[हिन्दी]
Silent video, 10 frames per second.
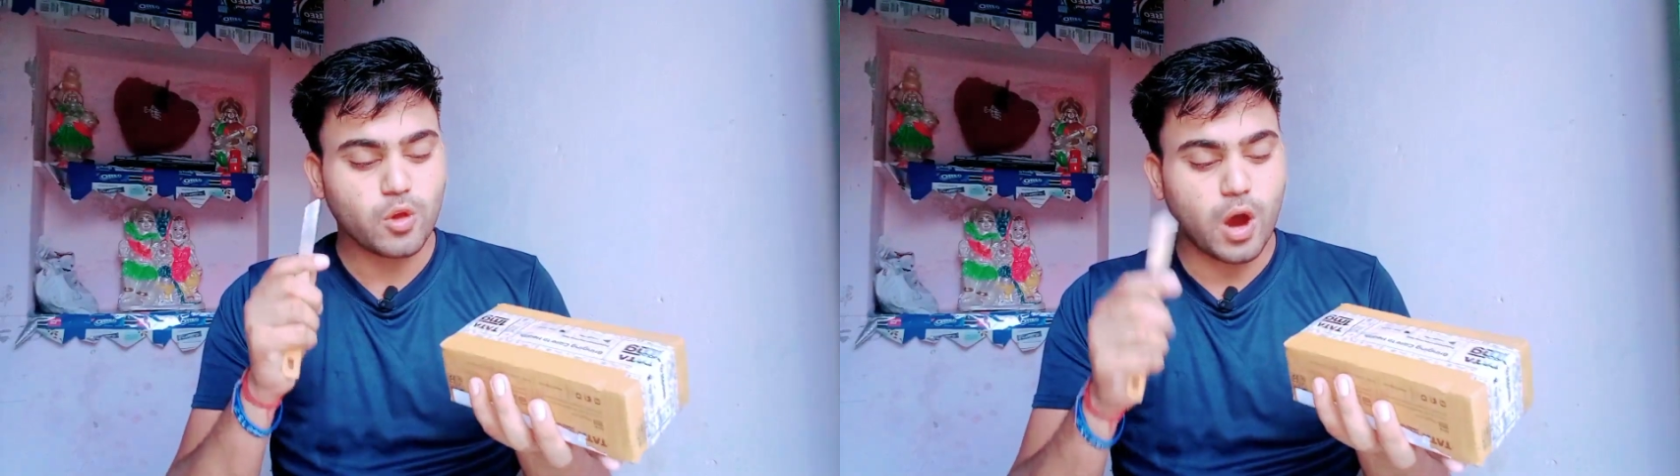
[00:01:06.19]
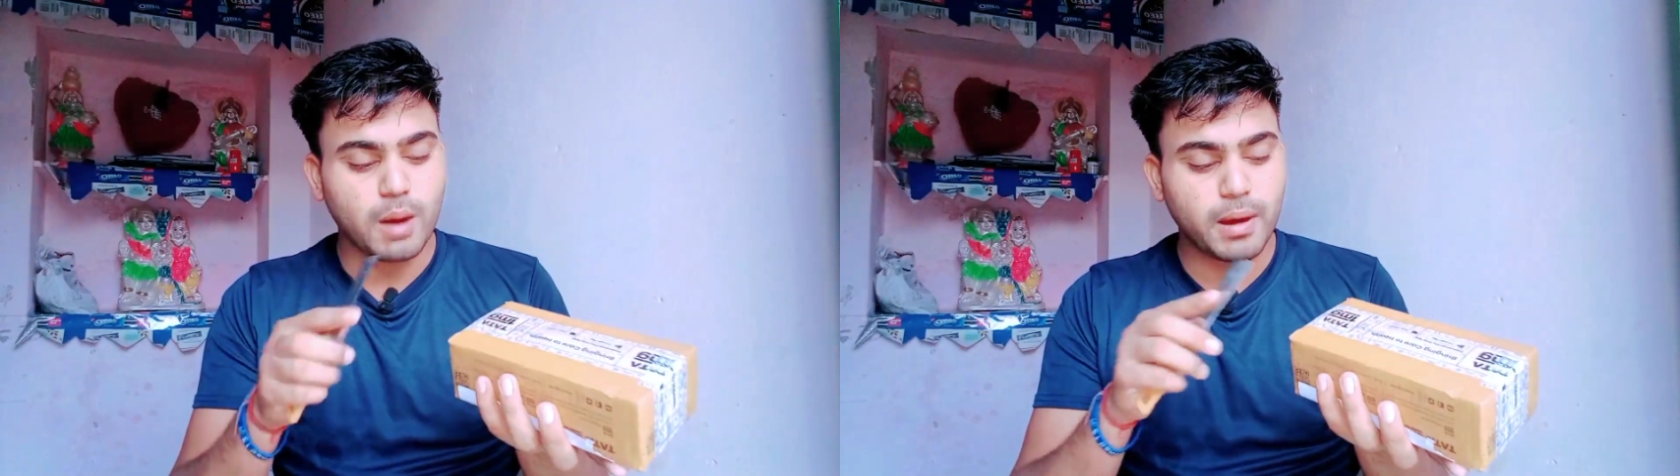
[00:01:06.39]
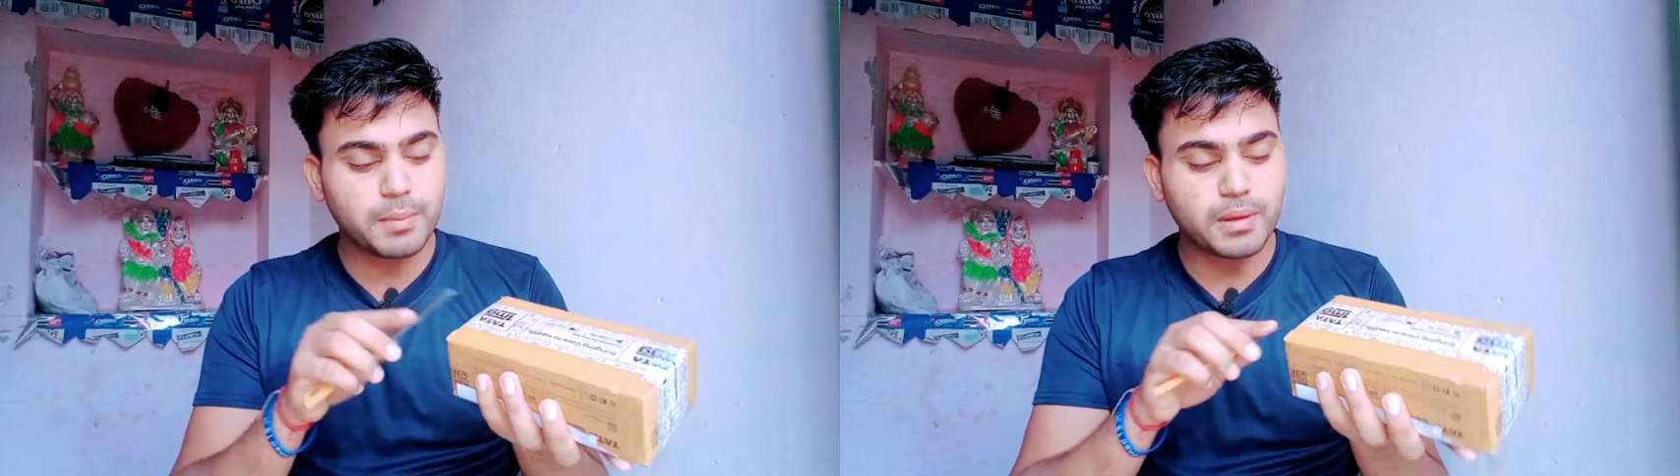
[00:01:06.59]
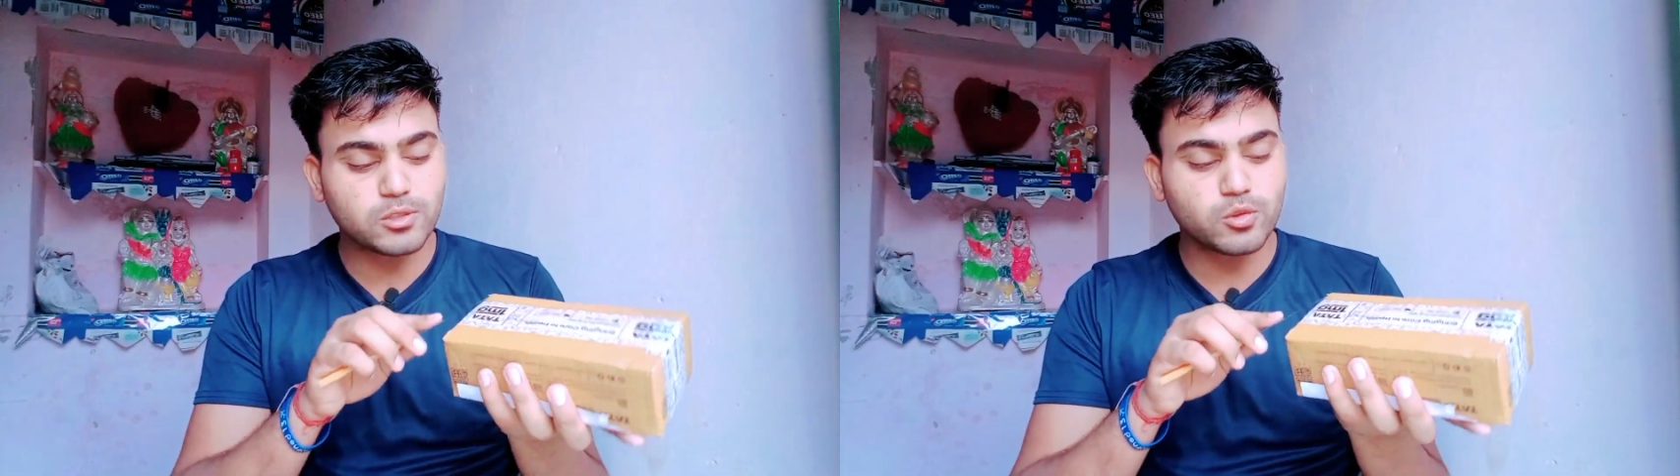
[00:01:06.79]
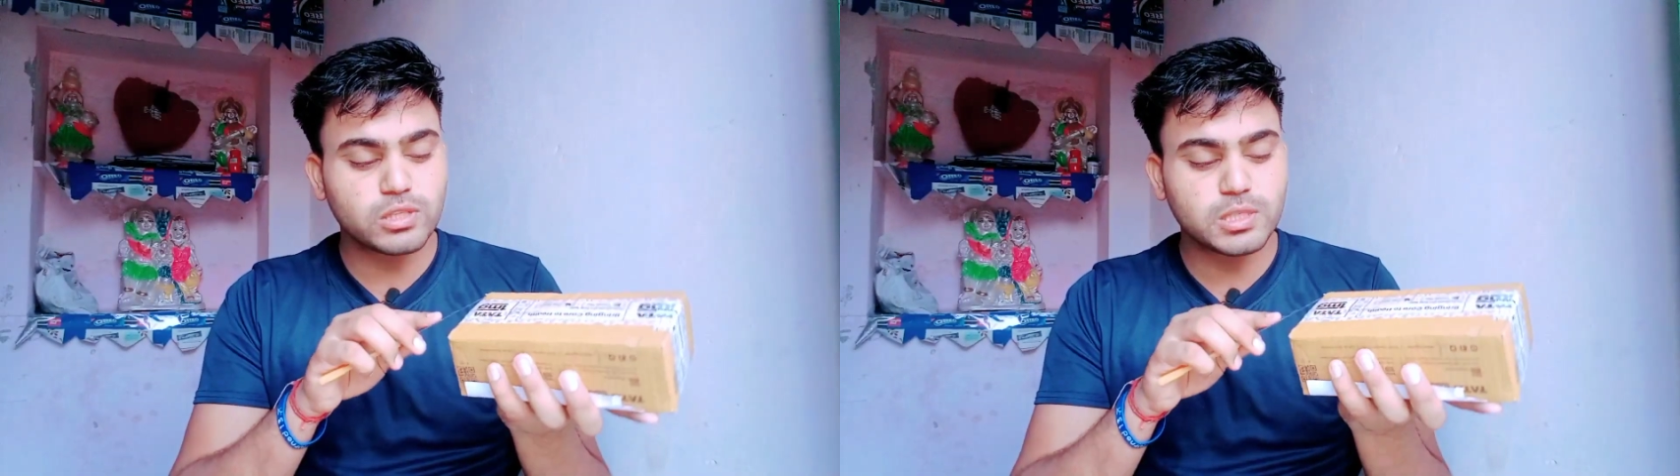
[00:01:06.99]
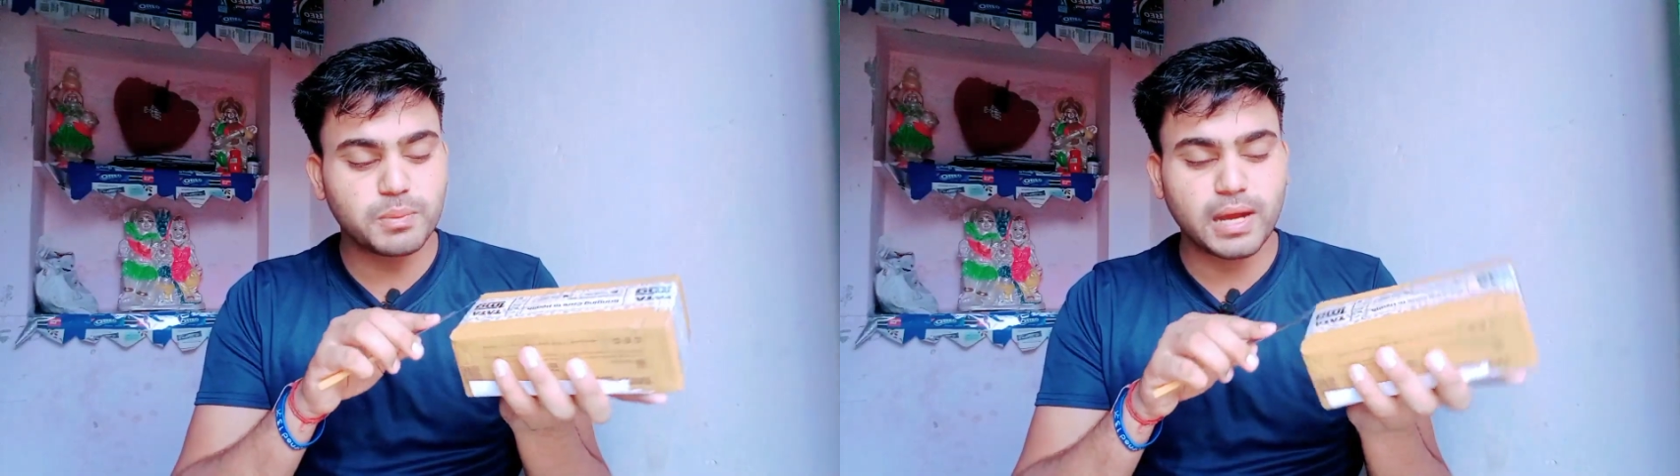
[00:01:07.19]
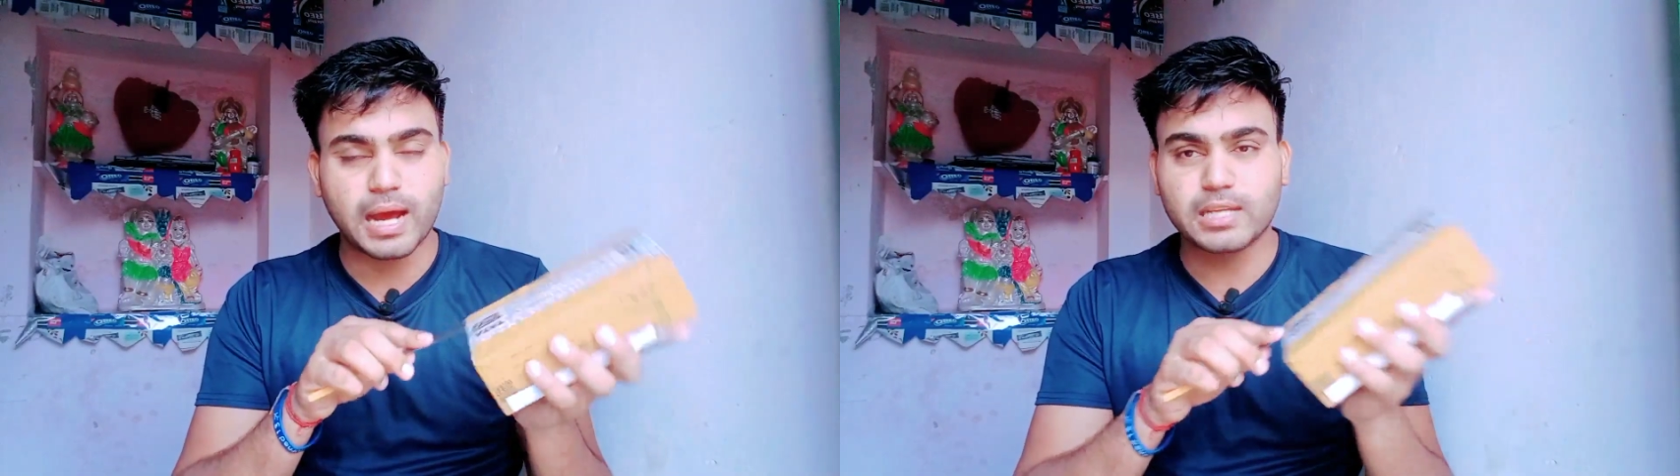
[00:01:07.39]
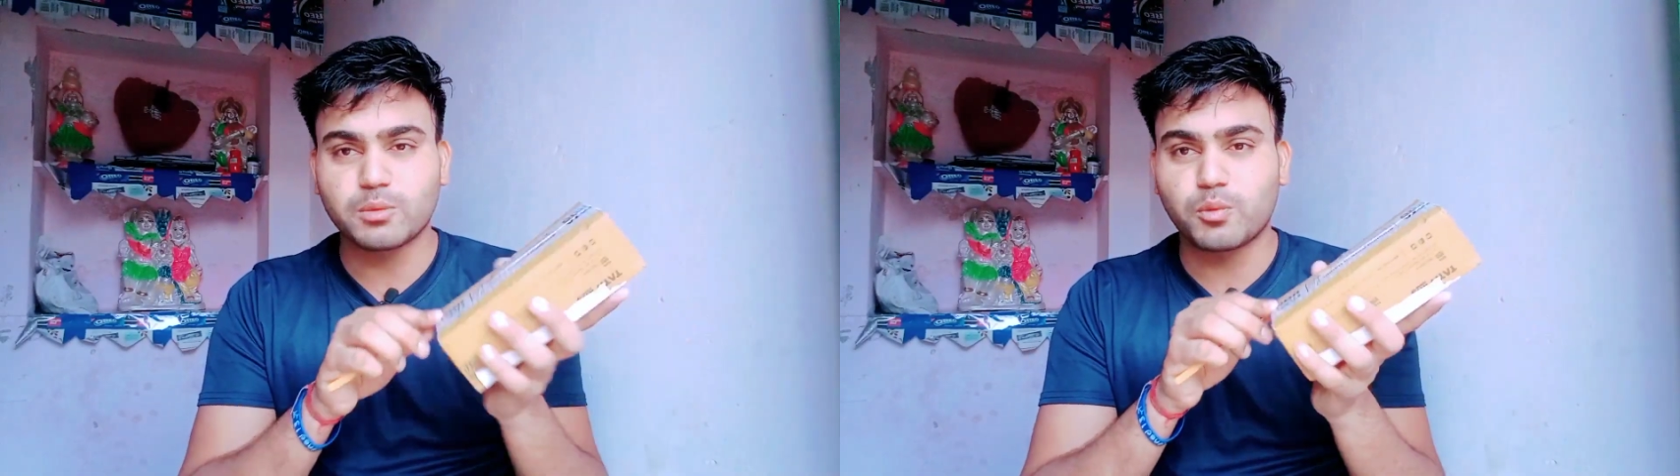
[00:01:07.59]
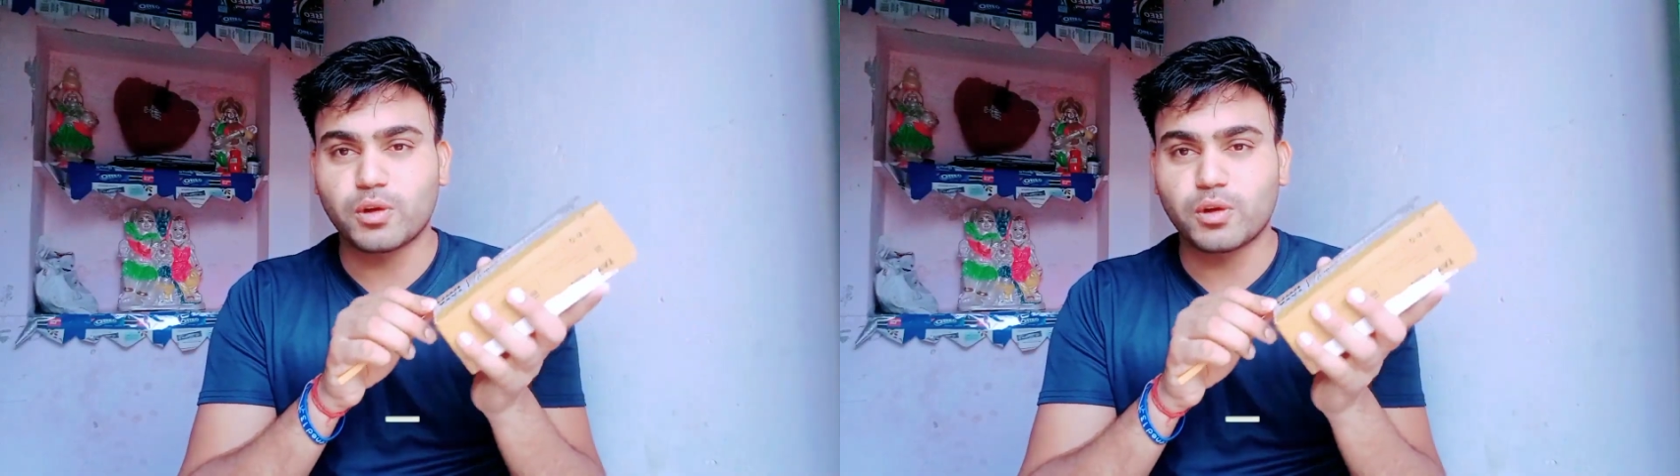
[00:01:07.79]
तो हमारे पास कुछ इस प्रकार के जो तो